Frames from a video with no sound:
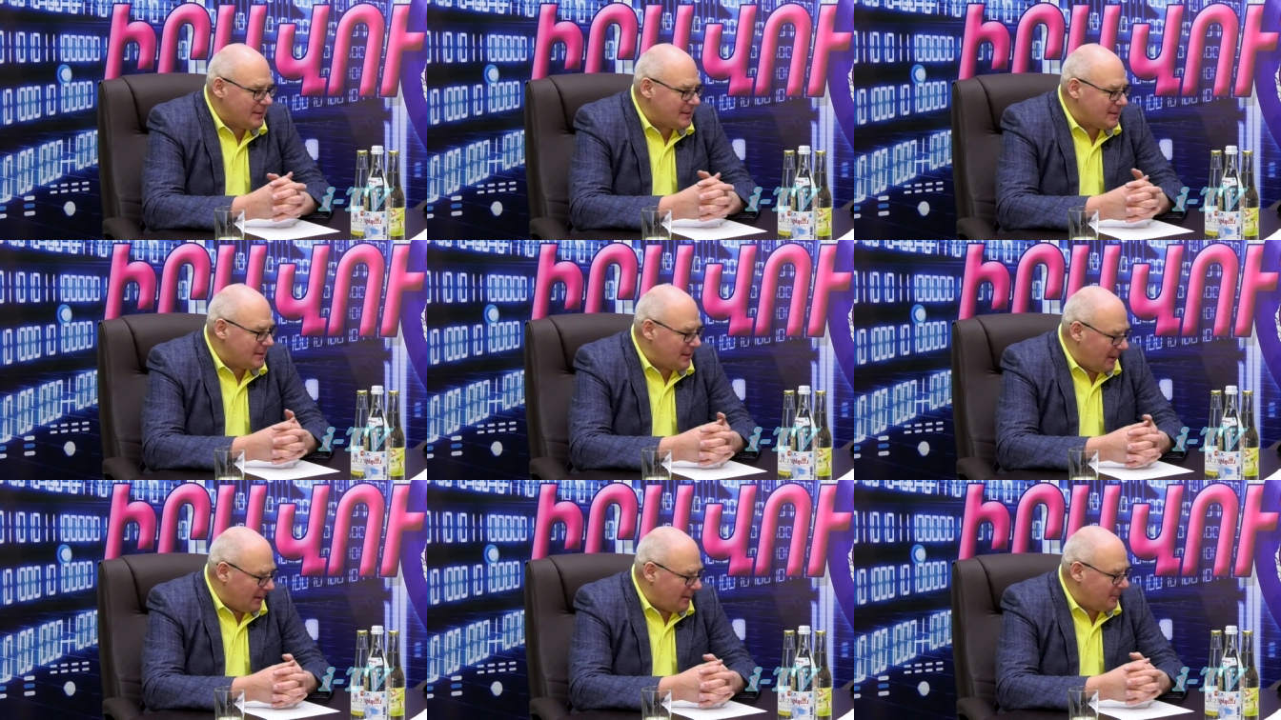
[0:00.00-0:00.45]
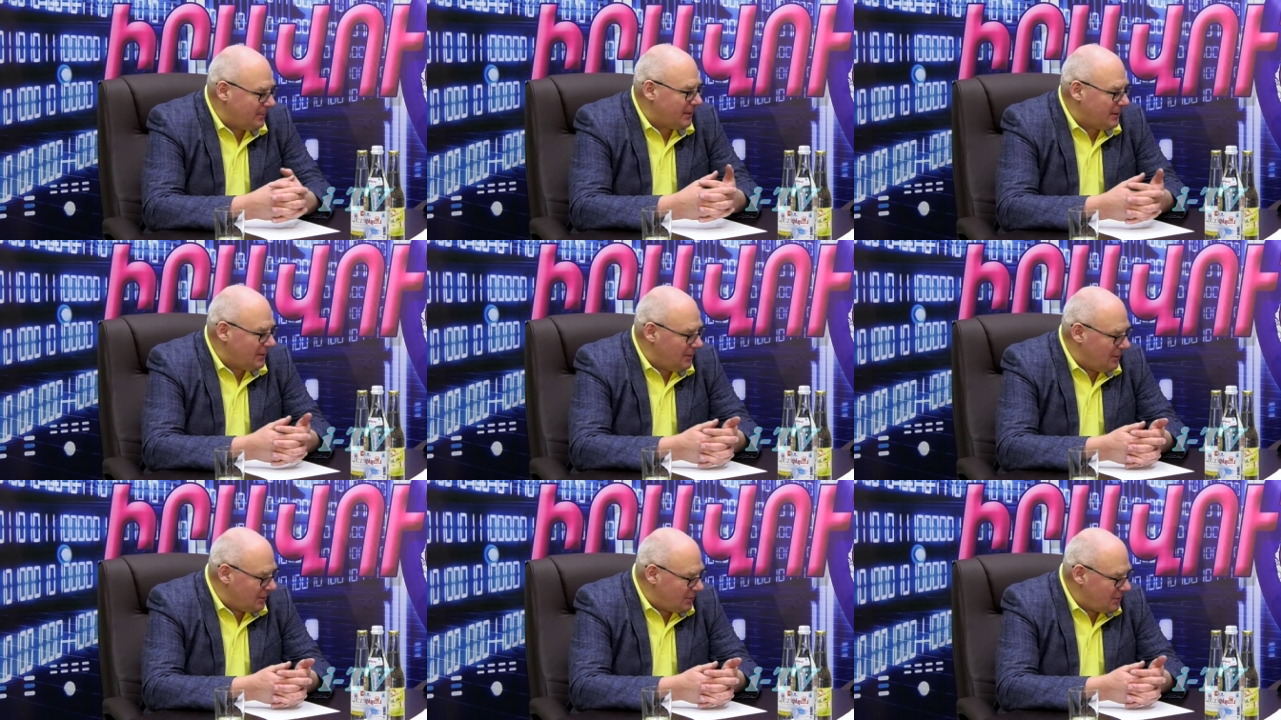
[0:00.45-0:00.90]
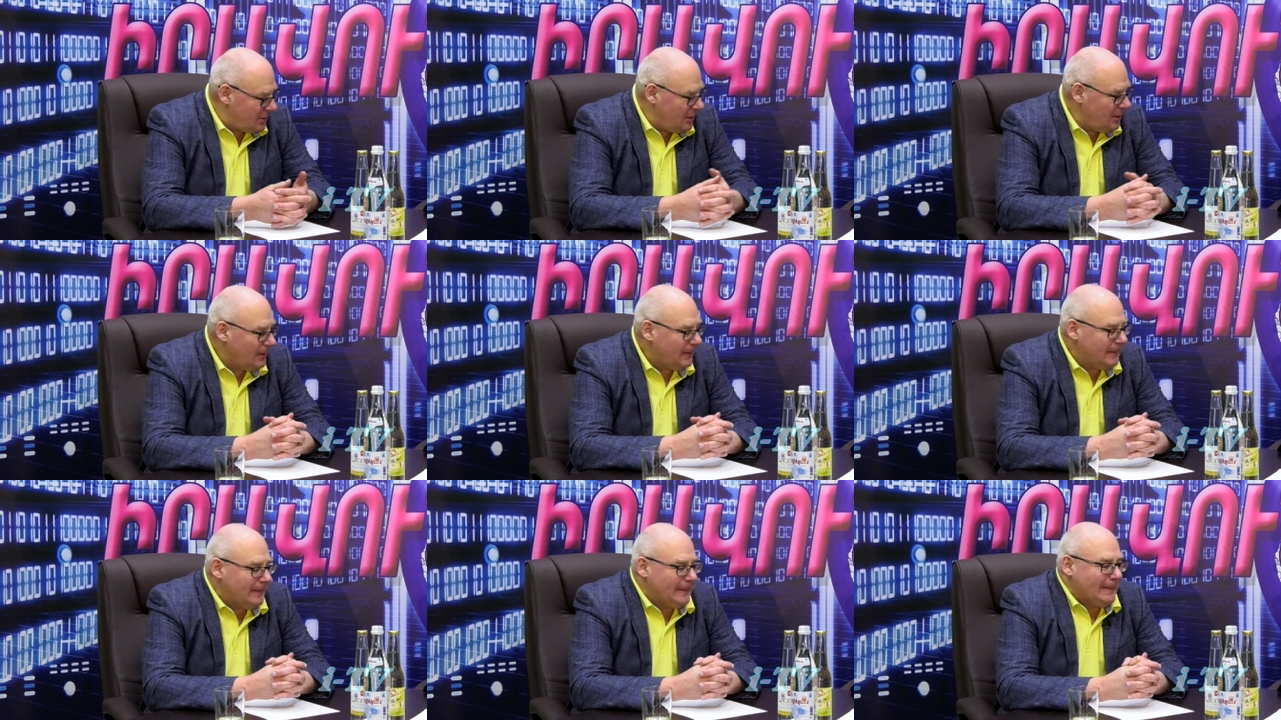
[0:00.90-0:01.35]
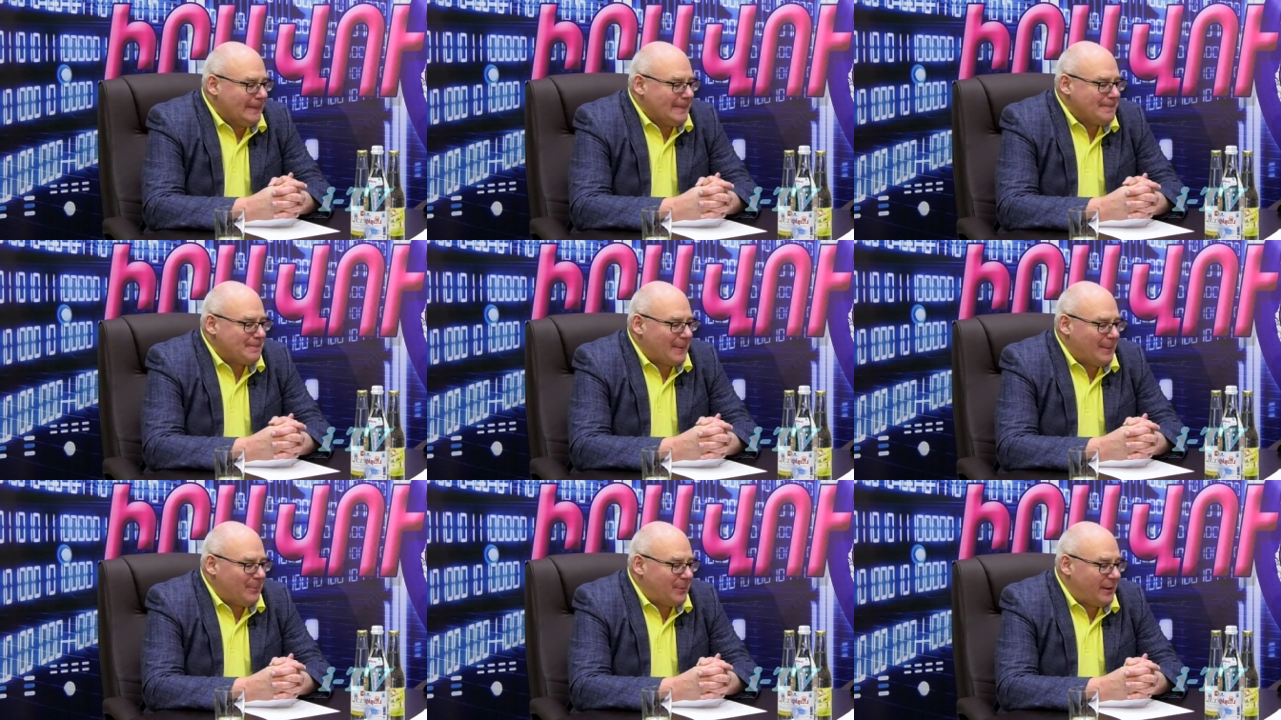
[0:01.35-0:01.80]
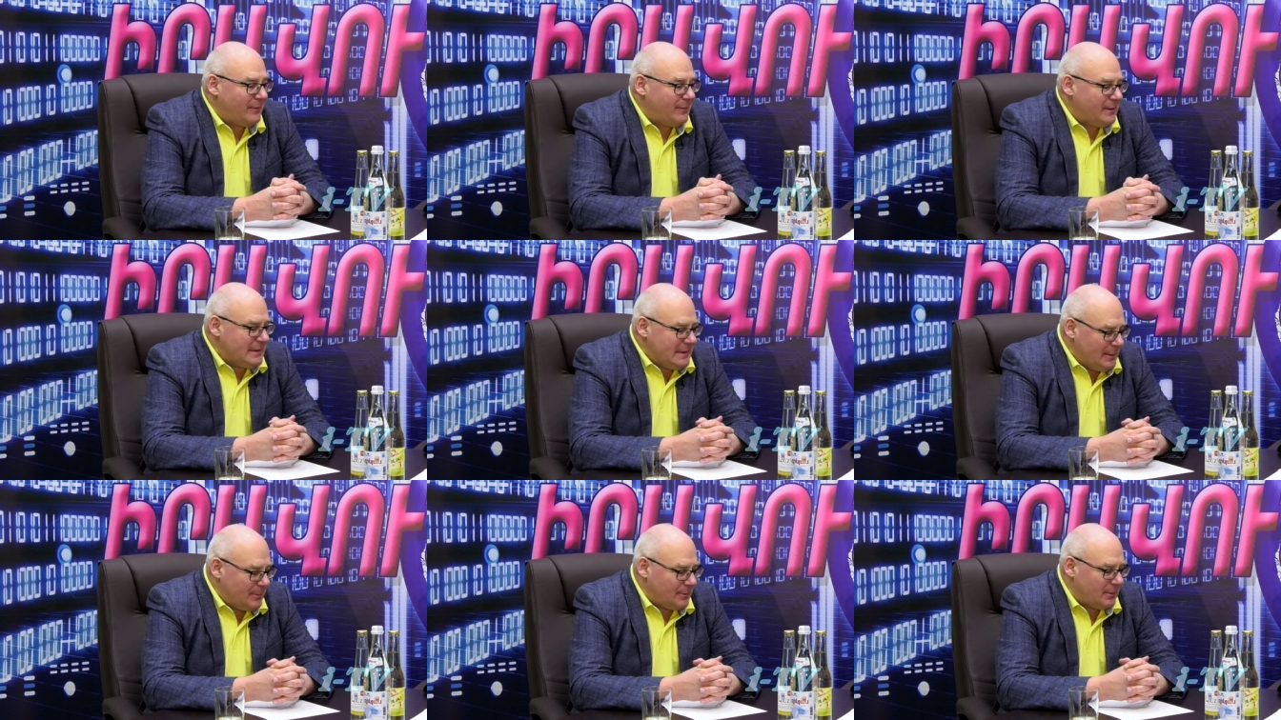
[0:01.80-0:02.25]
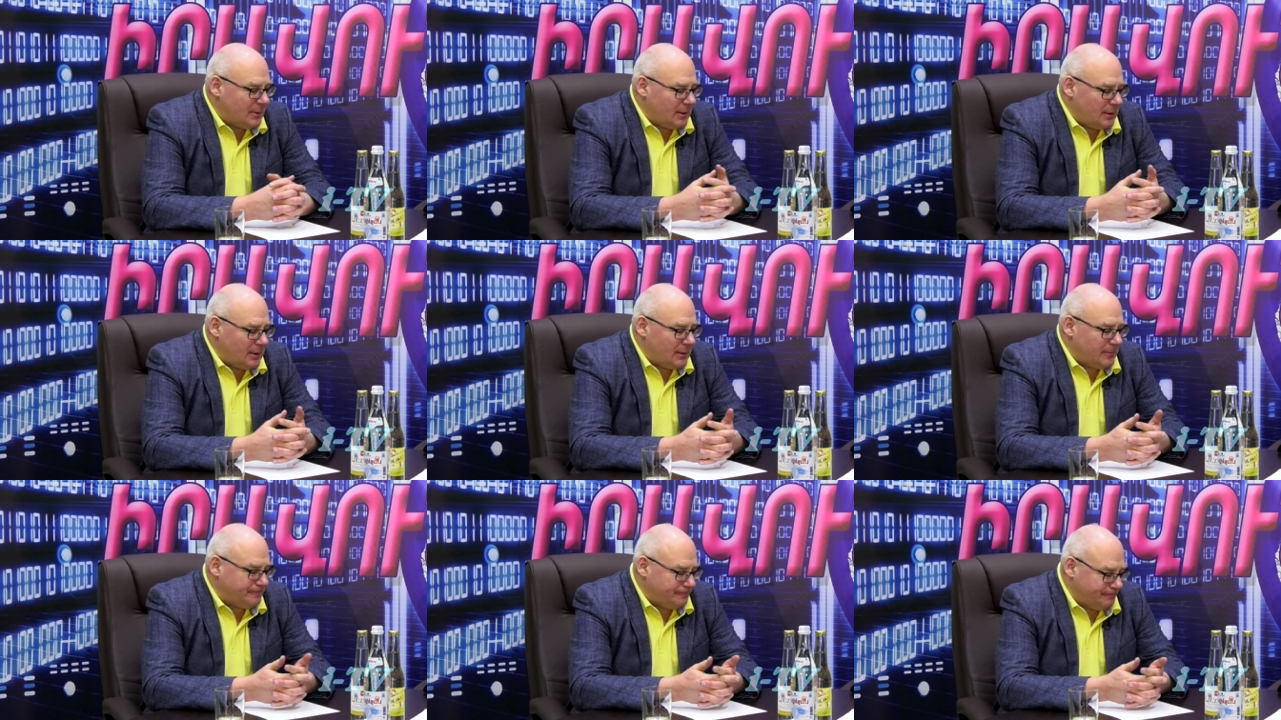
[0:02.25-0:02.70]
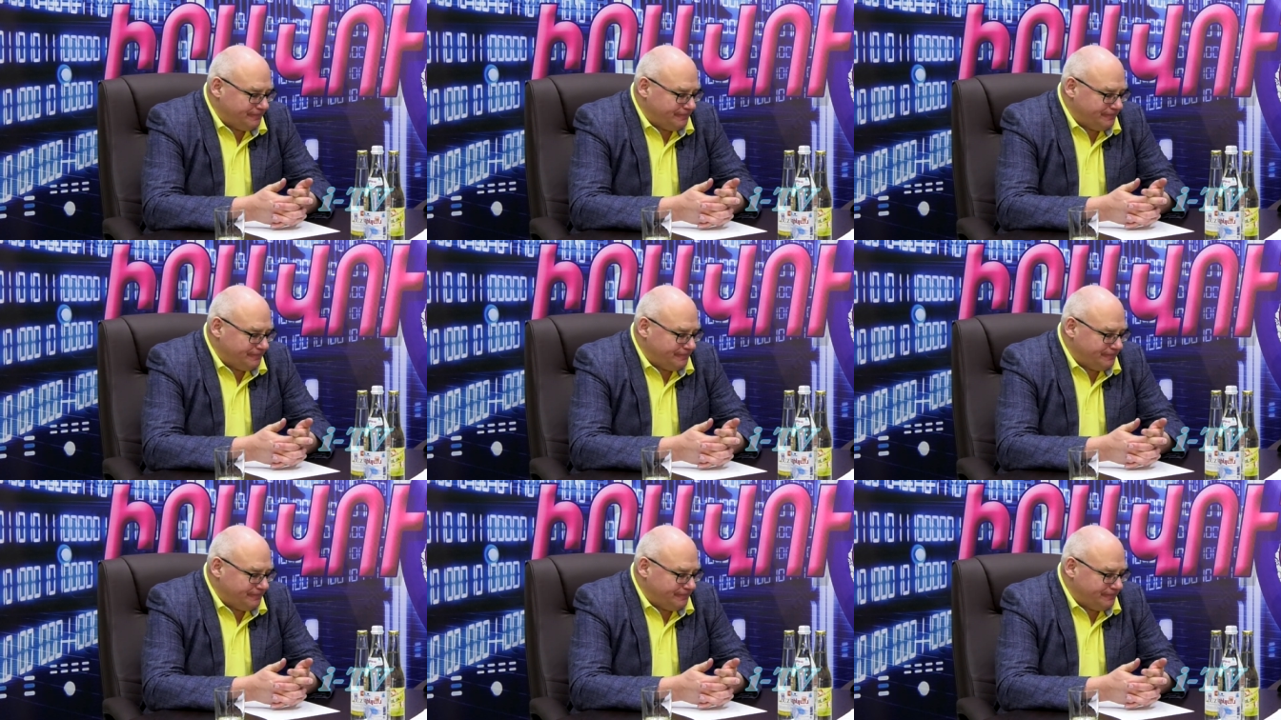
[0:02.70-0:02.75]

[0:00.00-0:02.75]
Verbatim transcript: знак поддержки проводимой